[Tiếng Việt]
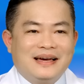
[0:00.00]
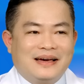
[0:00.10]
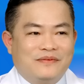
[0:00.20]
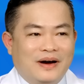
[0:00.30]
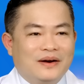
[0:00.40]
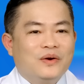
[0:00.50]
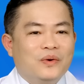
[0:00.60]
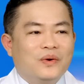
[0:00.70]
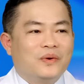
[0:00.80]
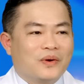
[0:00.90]
vẫn
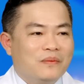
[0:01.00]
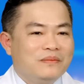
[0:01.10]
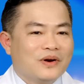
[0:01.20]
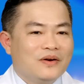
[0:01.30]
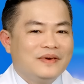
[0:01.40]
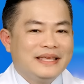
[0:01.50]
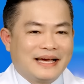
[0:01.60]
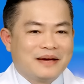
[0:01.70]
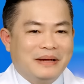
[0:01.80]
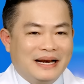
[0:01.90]
luôn luôn đúng đối với
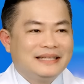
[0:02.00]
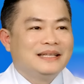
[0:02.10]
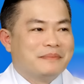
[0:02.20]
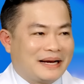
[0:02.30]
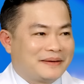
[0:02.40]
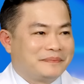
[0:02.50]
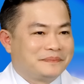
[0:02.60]
những cái bệnh lý tim mạch.